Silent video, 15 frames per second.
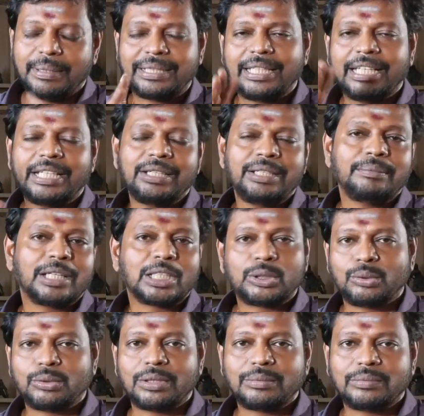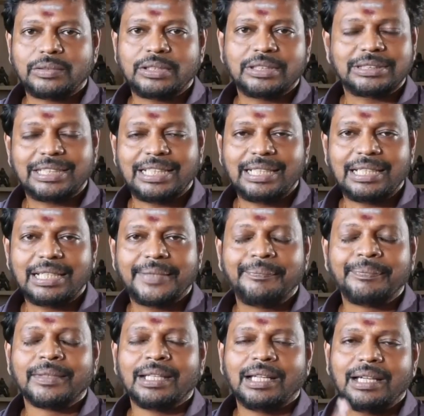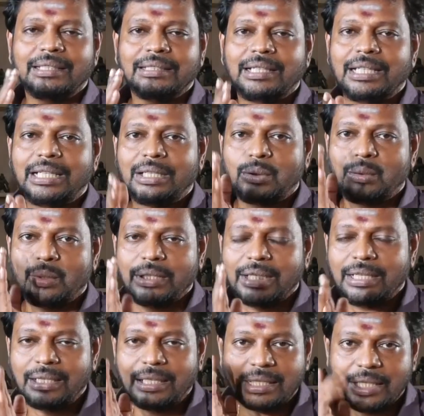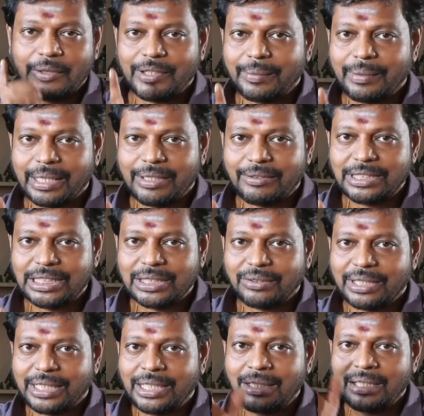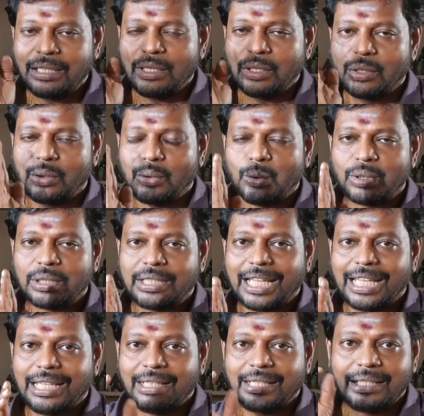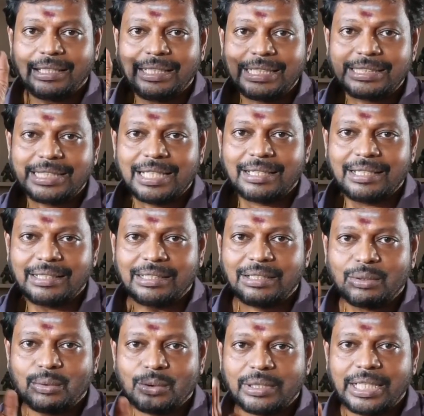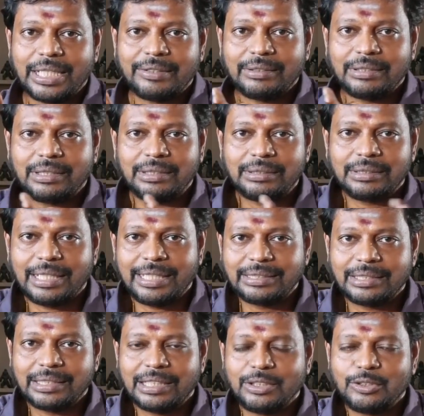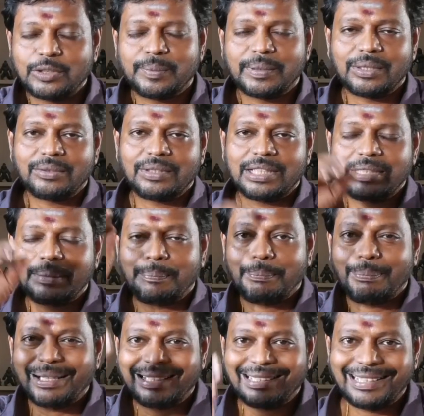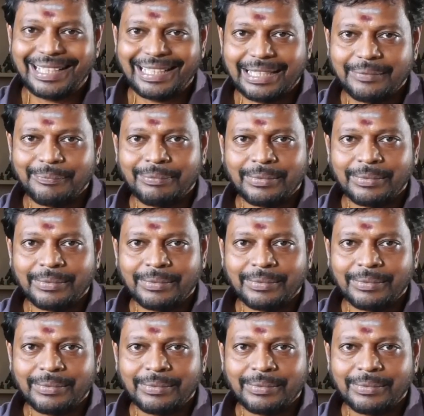பட்டைக்கு மருத்துவ குணம் உண்டு சரிங்களா அதனால் கொ நல்லா கவனமாக கவனிச்சிக்கோங்க கொட்டை ஈஸியாக கிடைக்கிது கொட்டையை வந்து தயவுசெய்து அதை யூஸ் பண்ணக்கூடாது பட்டை